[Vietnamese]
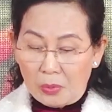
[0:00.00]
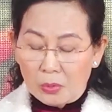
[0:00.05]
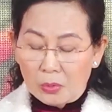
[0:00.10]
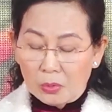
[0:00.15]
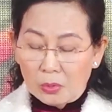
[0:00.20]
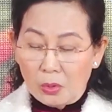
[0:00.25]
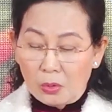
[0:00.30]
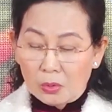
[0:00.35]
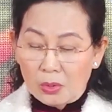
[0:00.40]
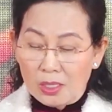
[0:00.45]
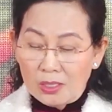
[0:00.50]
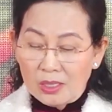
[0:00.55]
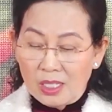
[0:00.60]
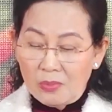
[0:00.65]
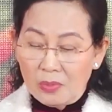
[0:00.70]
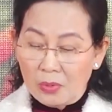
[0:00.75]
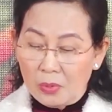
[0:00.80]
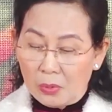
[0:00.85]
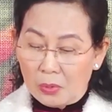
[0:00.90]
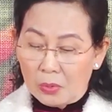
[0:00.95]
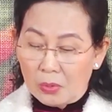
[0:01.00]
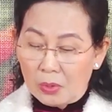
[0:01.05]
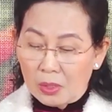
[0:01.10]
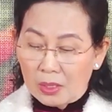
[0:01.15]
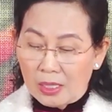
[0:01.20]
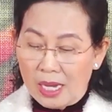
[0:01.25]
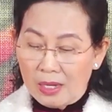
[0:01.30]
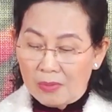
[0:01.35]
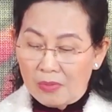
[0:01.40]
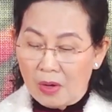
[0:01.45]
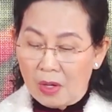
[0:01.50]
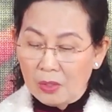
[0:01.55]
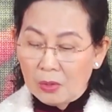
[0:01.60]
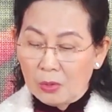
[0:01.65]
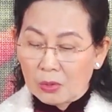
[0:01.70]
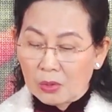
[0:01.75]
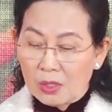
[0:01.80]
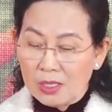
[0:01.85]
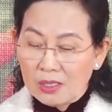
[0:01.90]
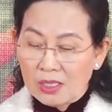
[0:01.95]
nhìn của quy hoạch tỉnh, tỉnh
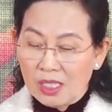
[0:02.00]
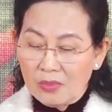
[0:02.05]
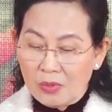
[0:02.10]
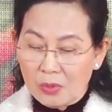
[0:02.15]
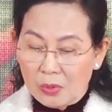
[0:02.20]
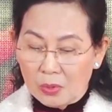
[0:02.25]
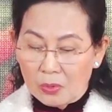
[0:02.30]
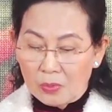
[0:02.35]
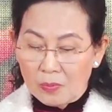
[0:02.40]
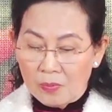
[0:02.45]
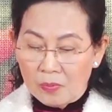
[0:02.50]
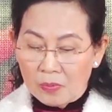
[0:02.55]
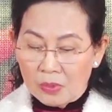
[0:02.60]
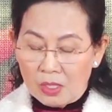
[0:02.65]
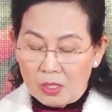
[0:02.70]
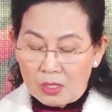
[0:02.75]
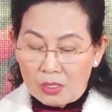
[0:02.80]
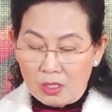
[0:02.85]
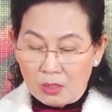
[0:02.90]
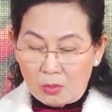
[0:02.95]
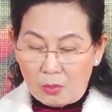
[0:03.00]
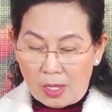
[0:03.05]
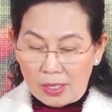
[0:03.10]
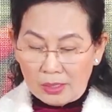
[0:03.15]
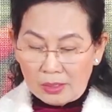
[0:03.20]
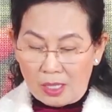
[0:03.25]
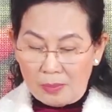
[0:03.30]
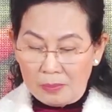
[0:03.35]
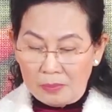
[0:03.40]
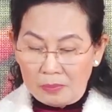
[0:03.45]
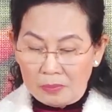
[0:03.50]
ủy, hội đồng nhân dân, ủy ban nhân